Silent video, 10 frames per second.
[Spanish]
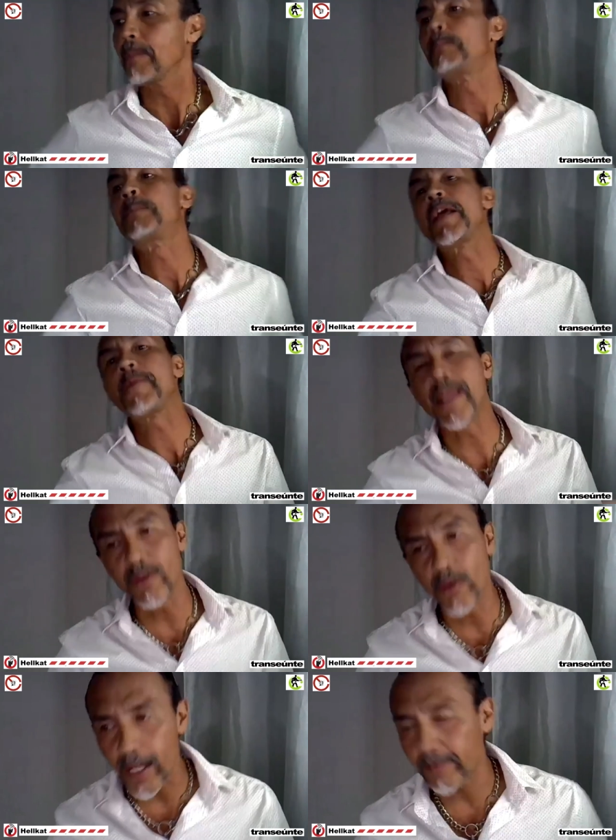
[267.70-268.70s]
previendo
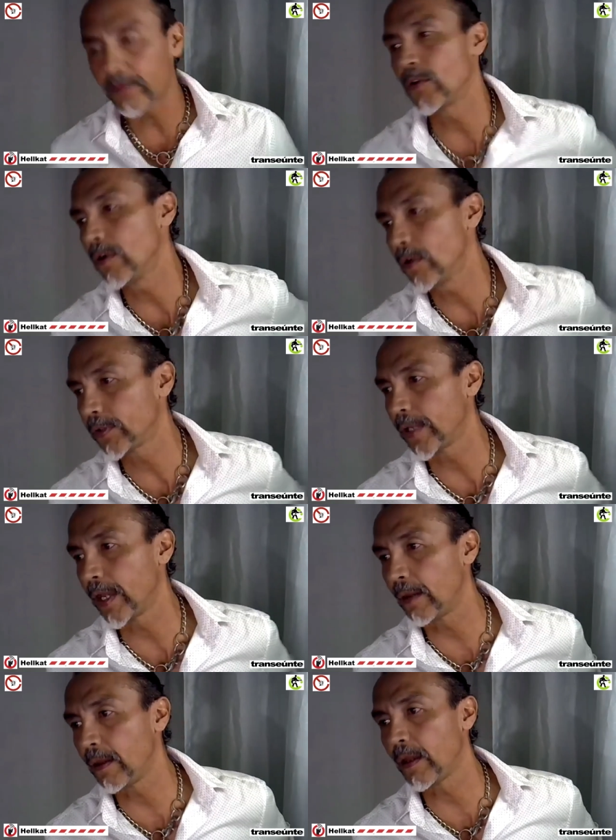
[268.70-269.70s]
esto,
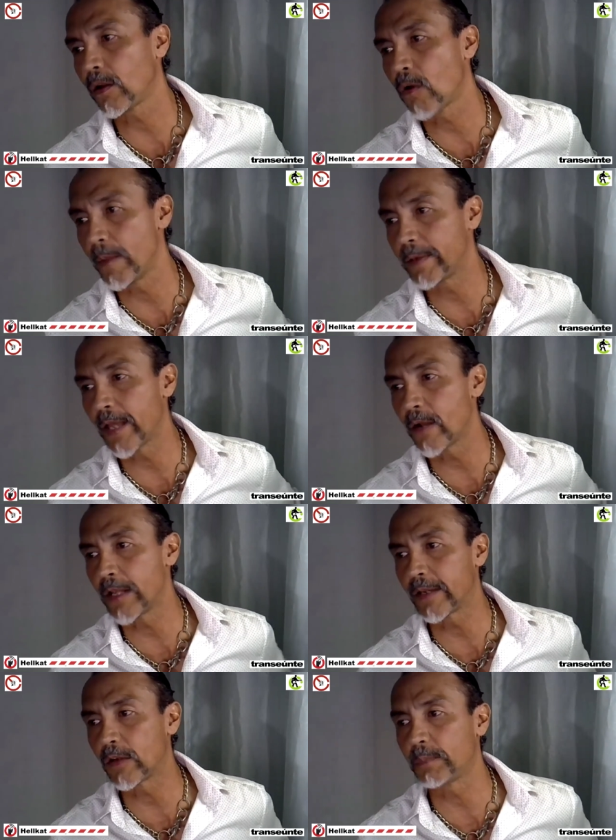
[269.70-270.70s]
se comenzaron a
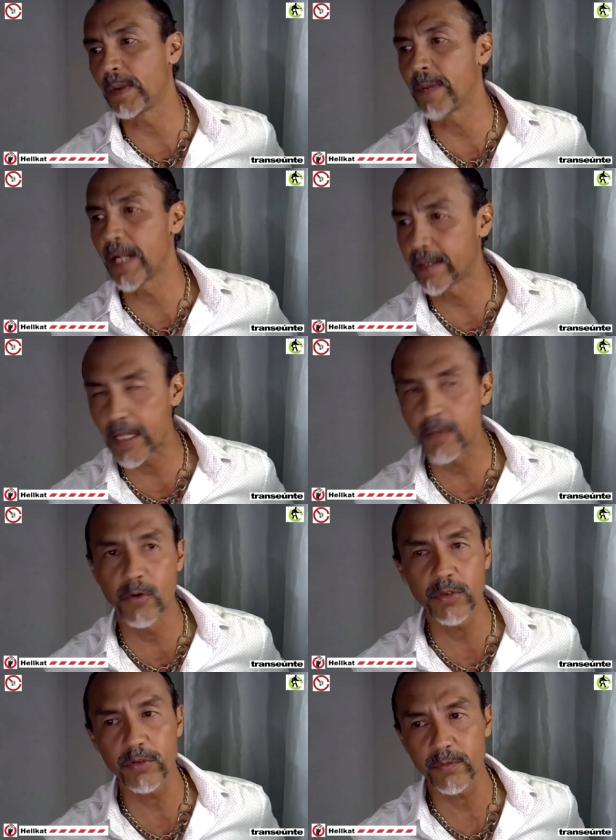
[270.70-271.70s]
hacer los
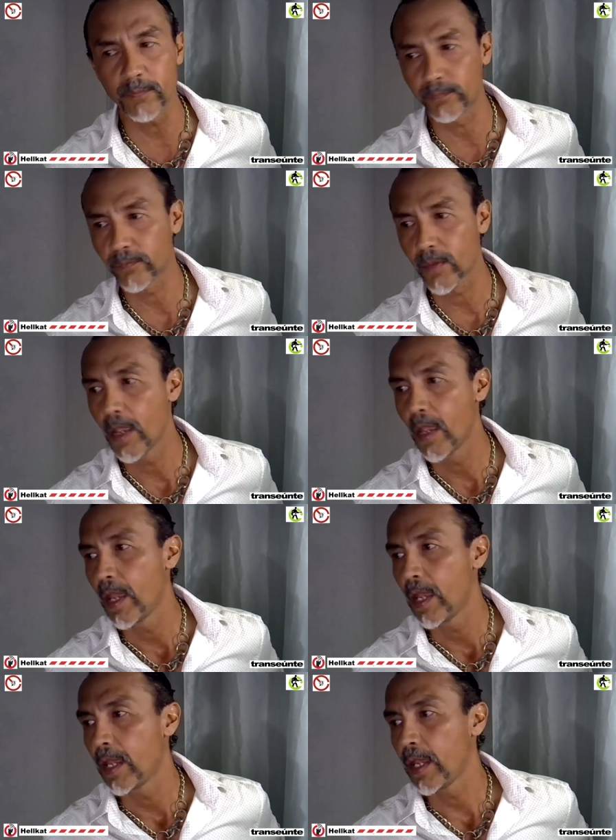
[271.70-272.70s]
preparativos
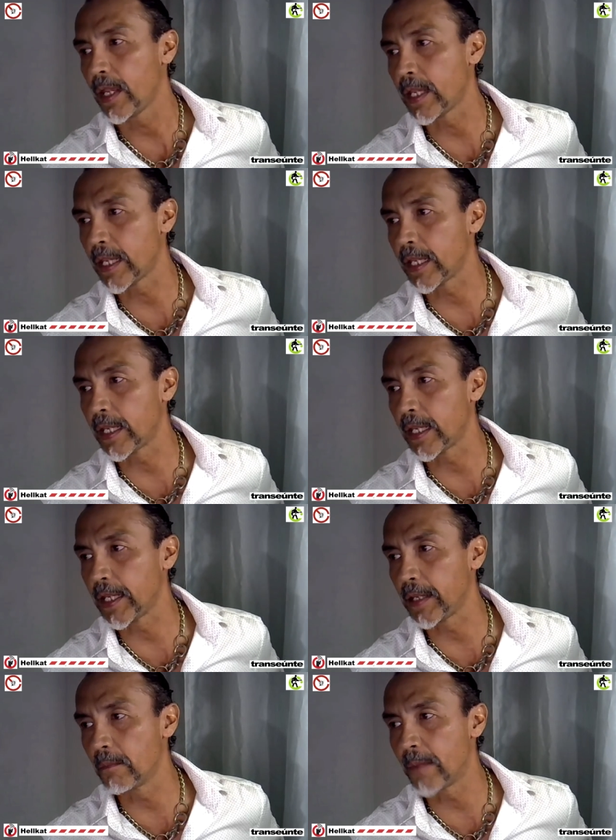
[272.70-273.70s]

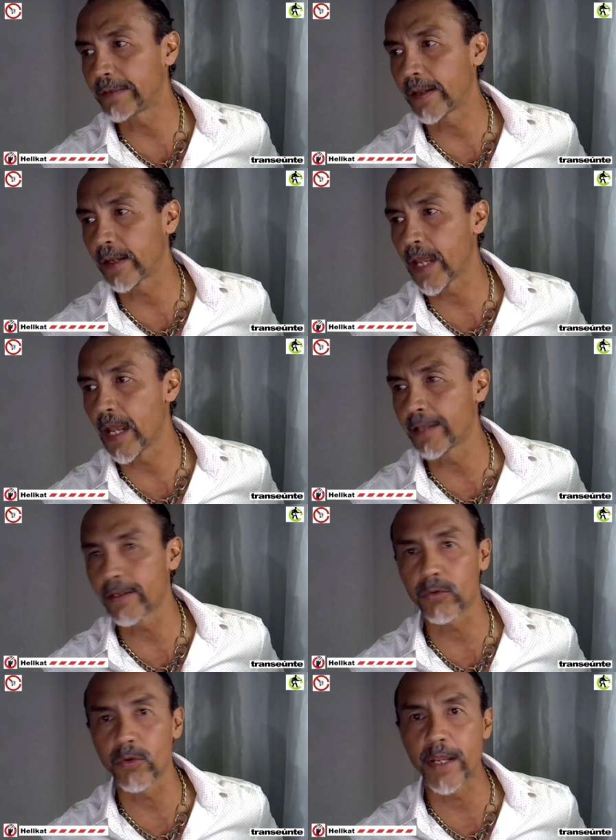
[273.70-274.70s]
y me acerqué a las
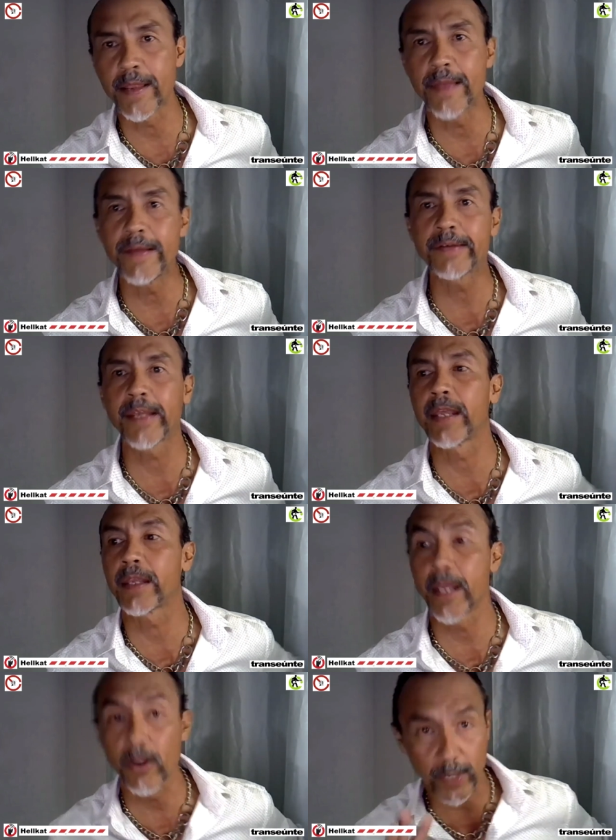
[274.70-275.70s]
autoridades que
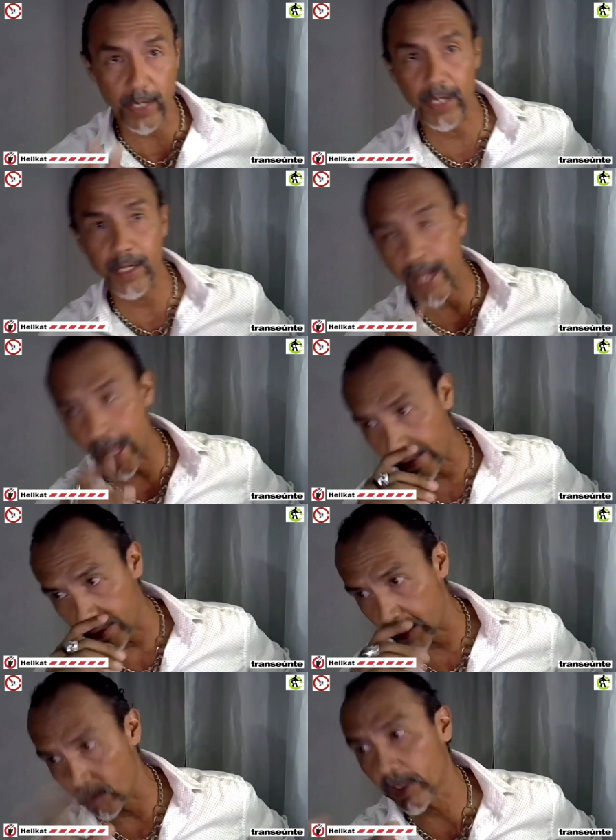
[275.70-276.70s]
quiero recalcar
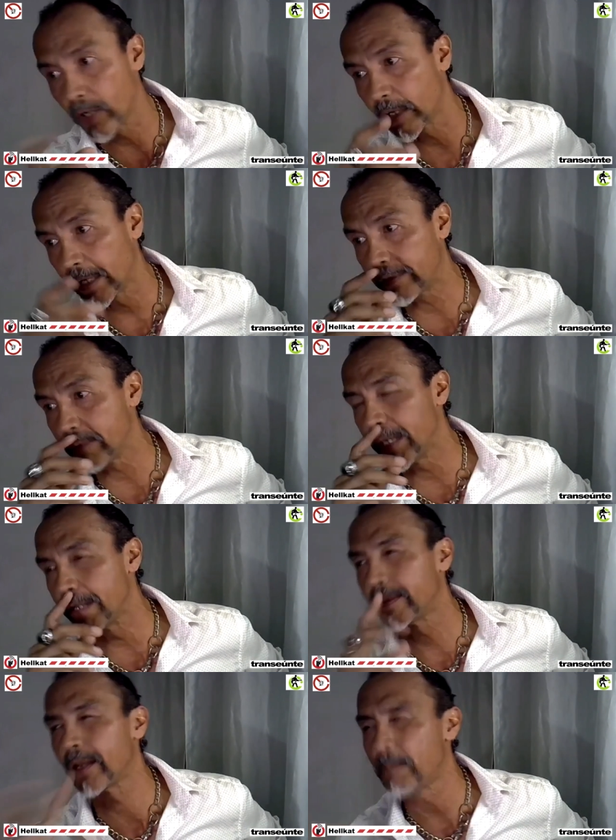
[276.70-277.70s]
y no quiero que se
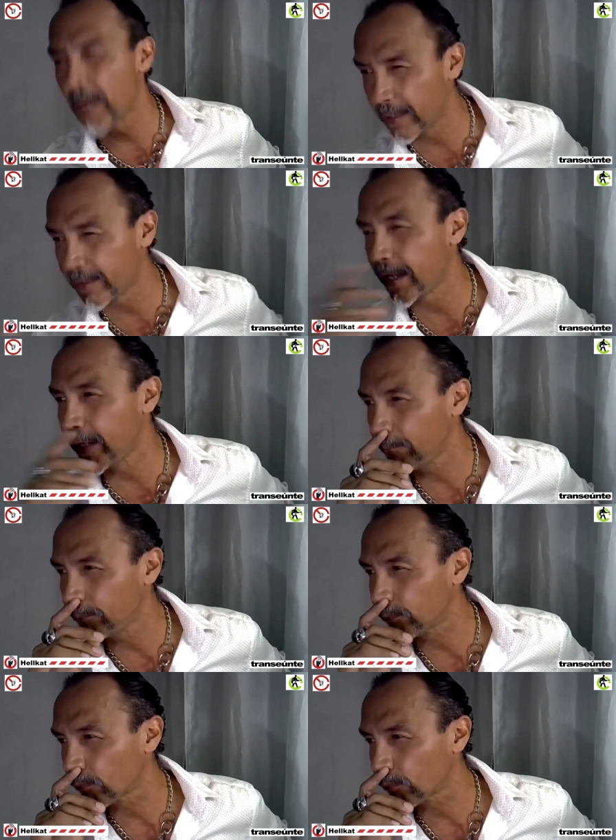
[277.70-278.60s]
malinterprete.